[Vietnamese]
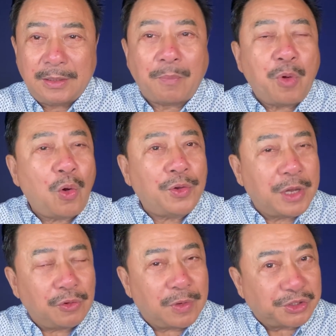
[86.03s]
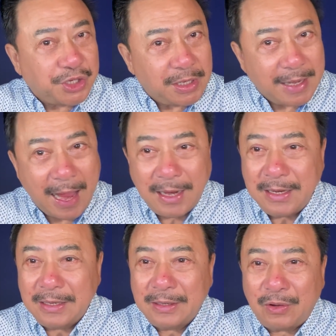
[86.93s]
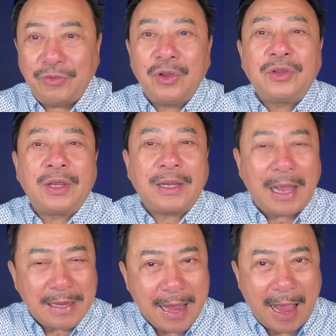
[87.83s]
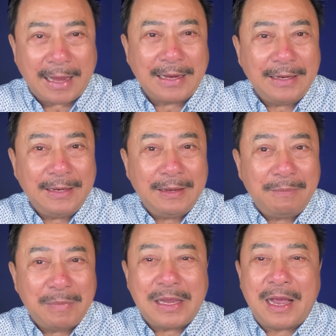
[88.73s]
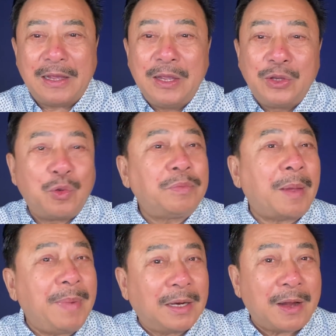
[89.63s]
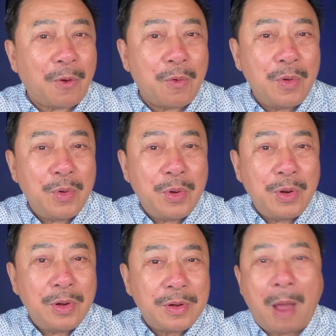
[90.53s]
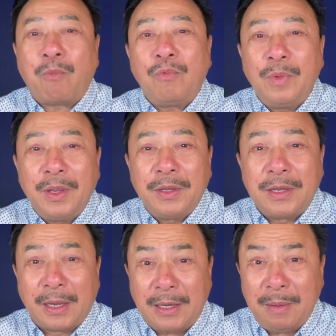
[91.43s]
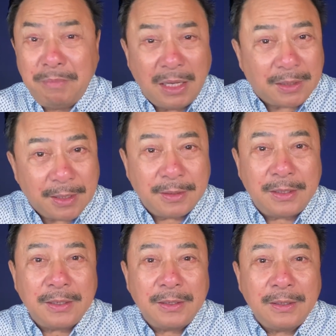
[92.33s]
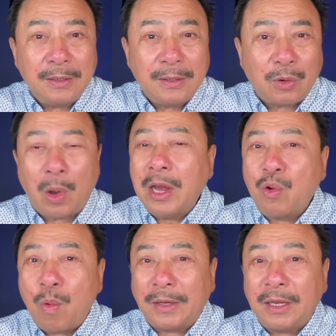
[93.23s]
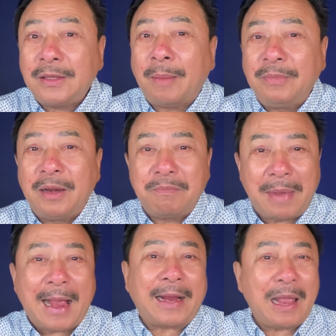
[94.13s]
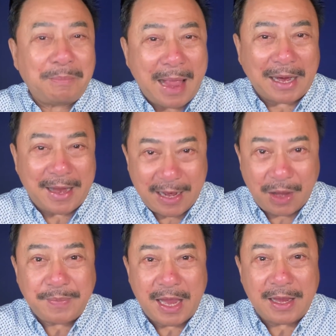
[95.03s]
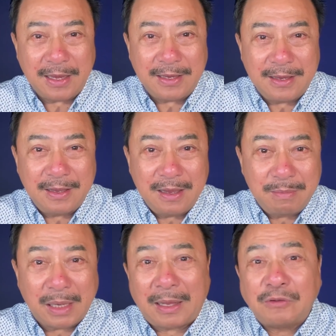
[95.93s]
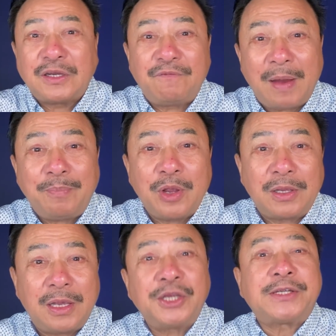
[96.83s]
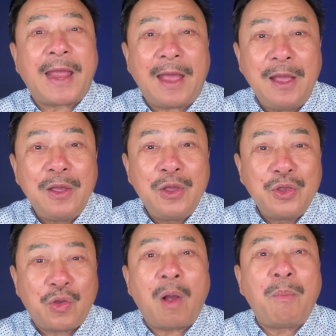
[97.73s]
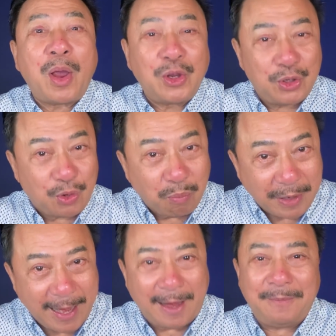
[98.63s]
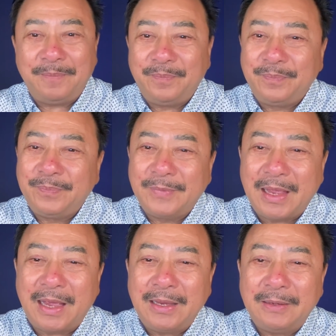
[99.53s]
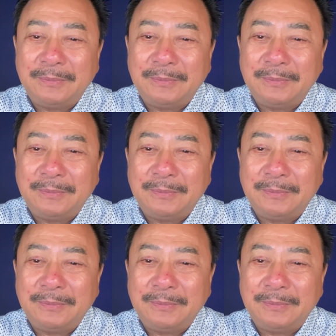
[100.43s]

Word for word: Trong đó có những chuyện rất ngắn, có những chuyện khá dài. Bây giờ chúng ta bắt đầu đọc những cái bức thư có liên quan đến tâm linh mà các bạn đã gửi về. Việt Thảo xin phép được chia sẻ cho mọi người cùng nghe nhé.